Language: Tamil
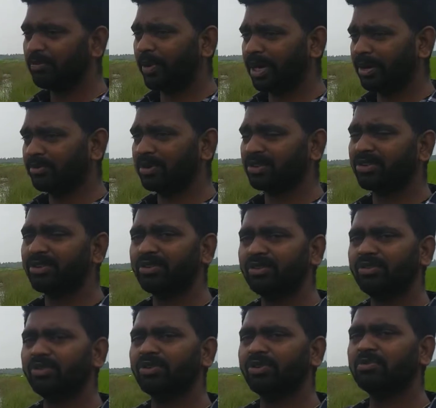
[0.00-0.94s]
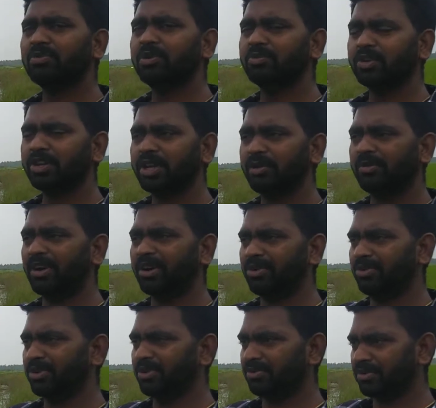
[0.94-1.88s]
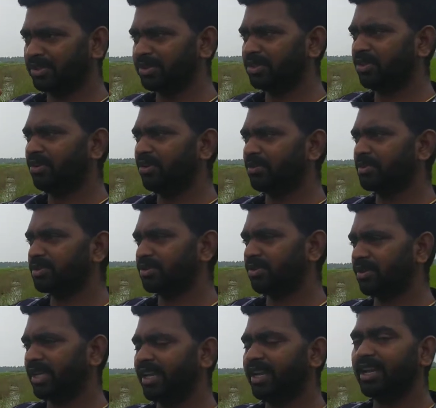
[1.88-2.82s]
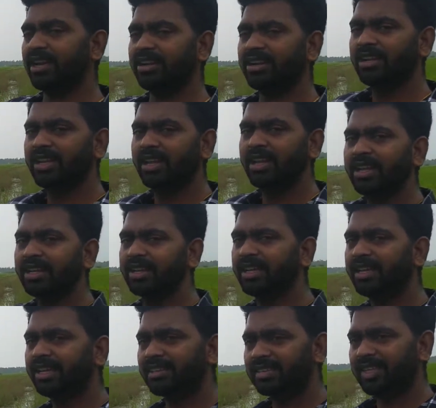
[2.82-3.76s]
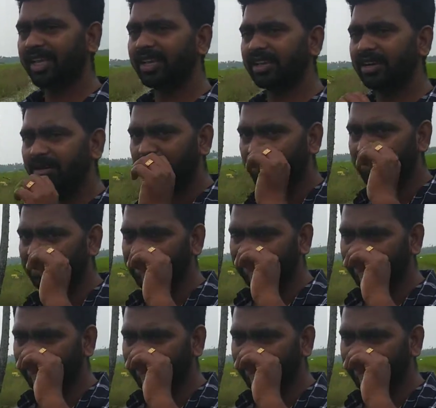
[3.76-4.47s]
பனைமரம் ரொம்ப முக்கியமான ஒரு விஷயம் அப்படின்னு சொல்லிட்டு ஏன்னா நீர்த்தேக்கம் வந்து